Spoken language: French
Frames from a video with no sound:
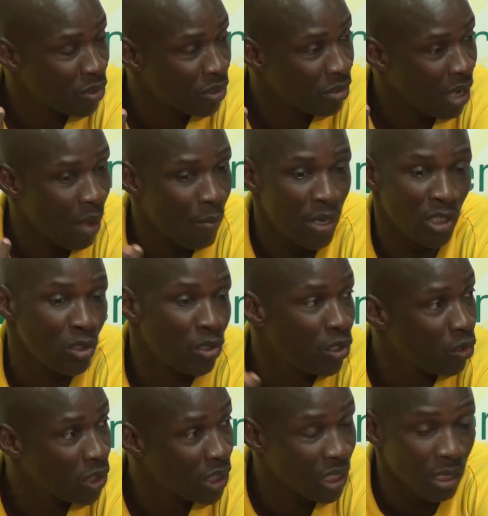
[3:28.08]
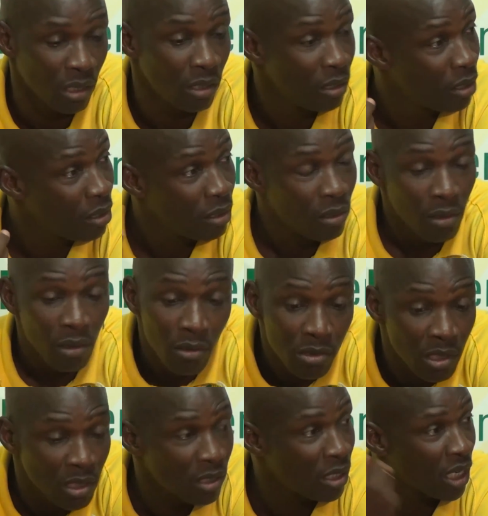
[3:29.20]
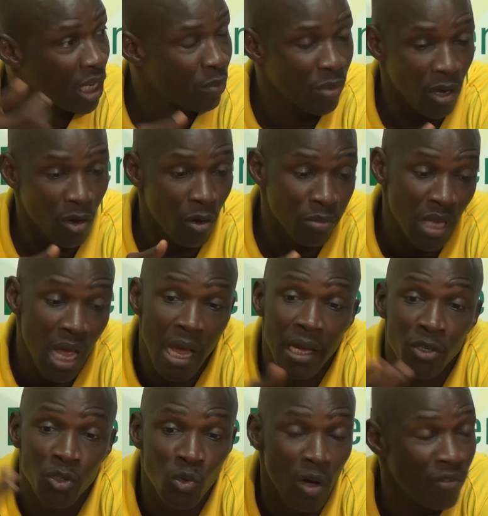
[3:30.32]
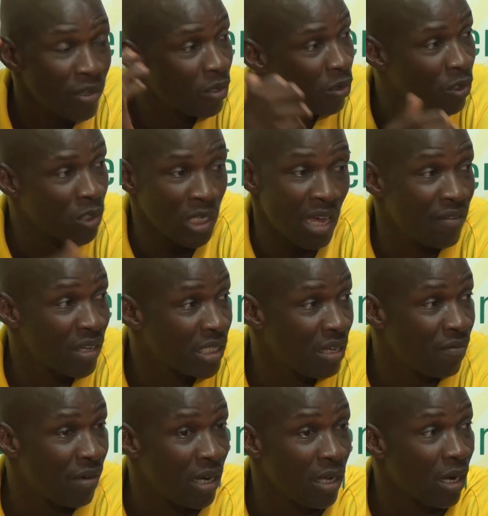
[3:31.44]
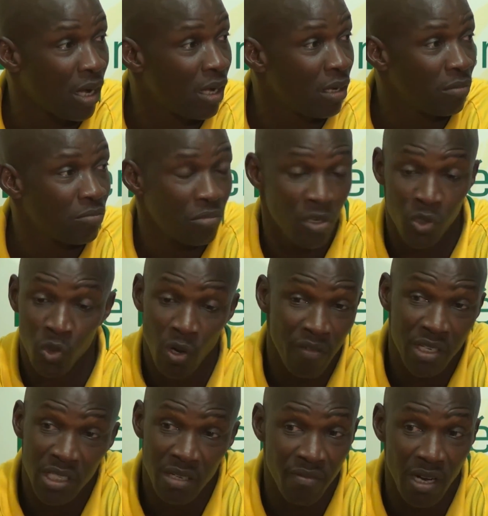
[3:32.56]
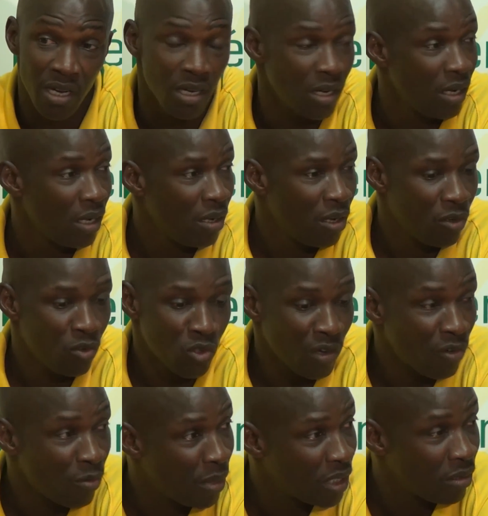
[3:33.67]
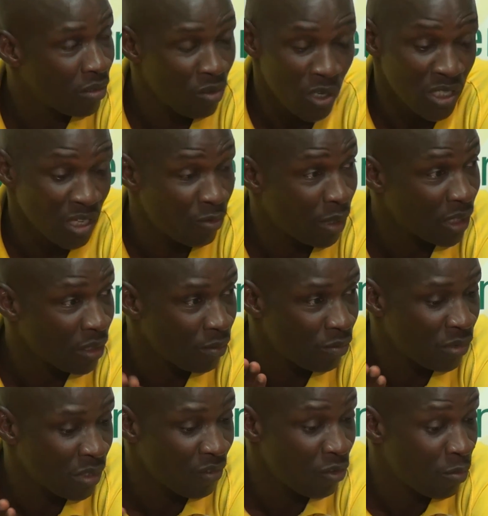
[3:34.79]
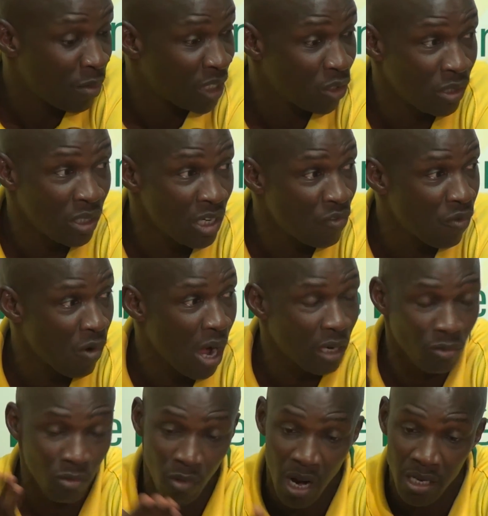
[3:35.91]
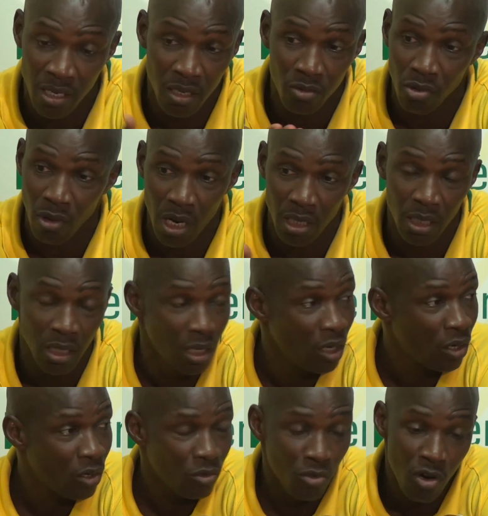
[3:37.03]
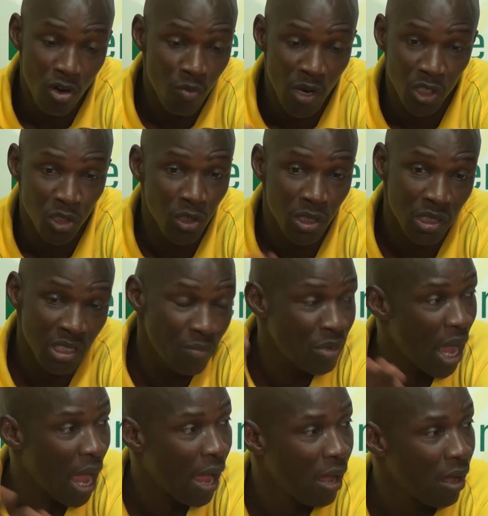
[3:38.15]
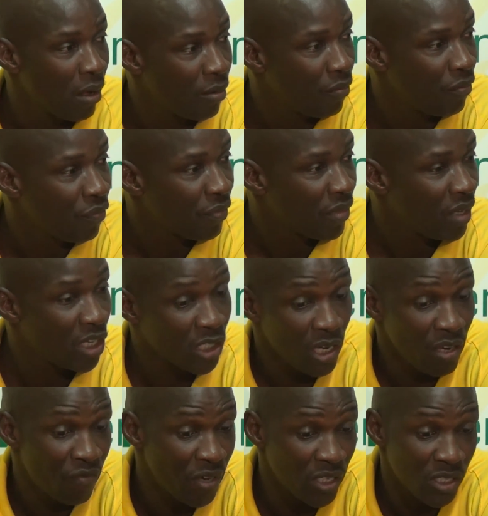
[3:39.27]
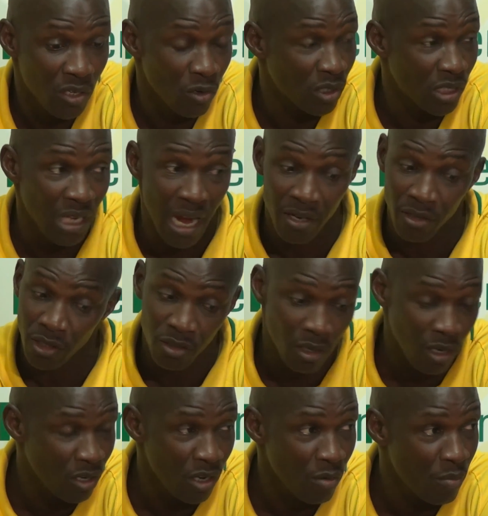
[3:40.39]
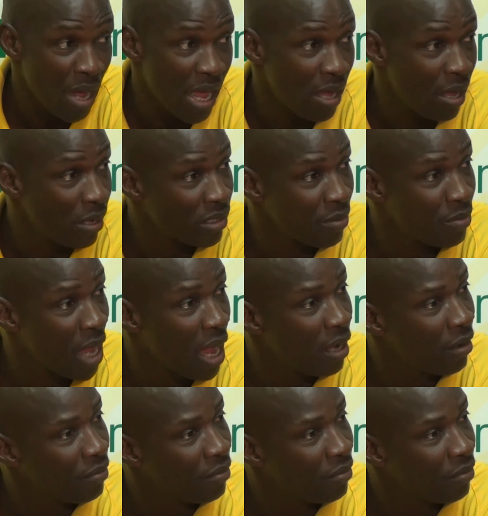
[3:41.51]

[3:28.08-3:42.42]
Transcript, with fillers: sur ça. Mais je dis aussi que c'est une équipe qui est comme ça. Elle joue avec, aussi avec ses valeurs. Hein. Elle joue avec ses valeurs. Nous, avons, nous les avons battus, nous avons battu deux fois, 3-2, 3-2. Donc, moi, je dis que c'est bien. Et je les félicite. Ça a été très dur, mais c'est bien.